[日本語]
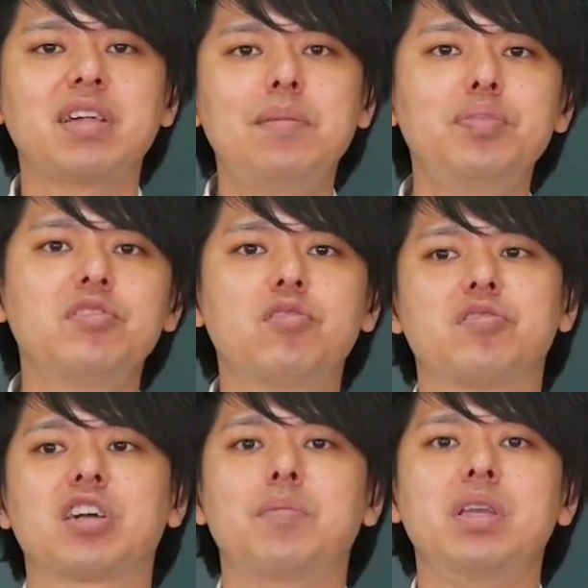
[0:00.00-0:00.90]
散布図
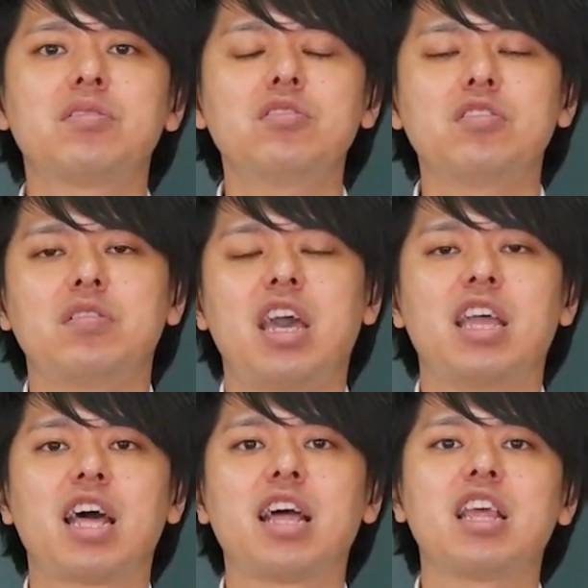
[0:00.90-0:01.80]
の図が3つ、
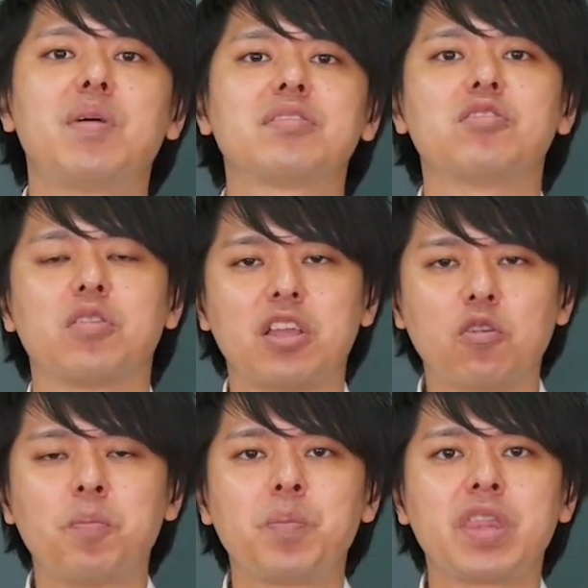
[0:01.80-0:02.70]
並んでますよね
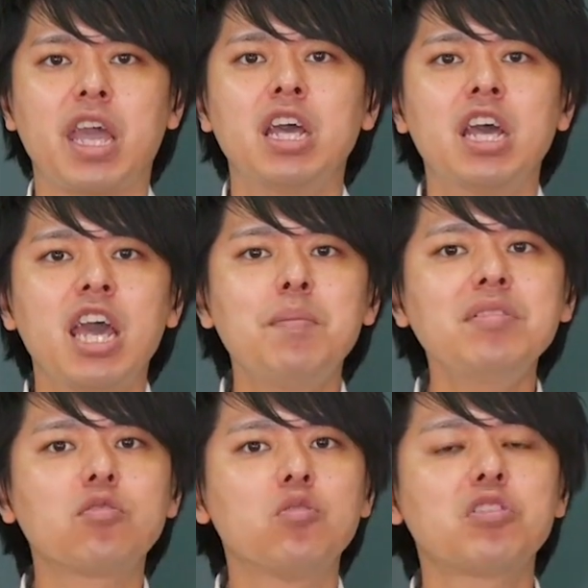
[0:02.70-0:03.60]
と。ね、
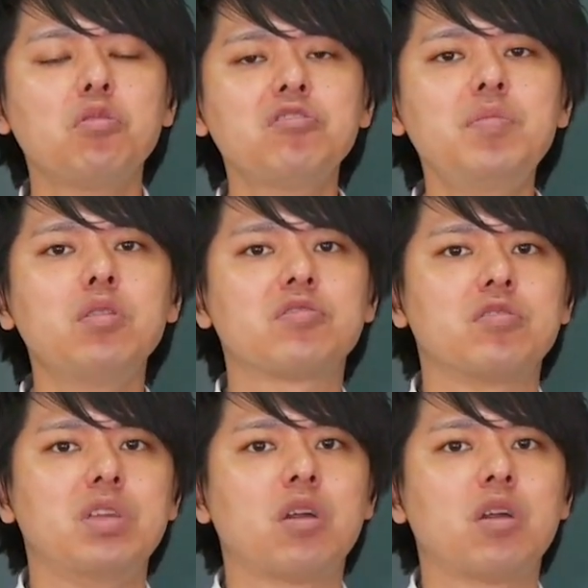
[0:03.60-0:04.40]
まずこの一つ目の図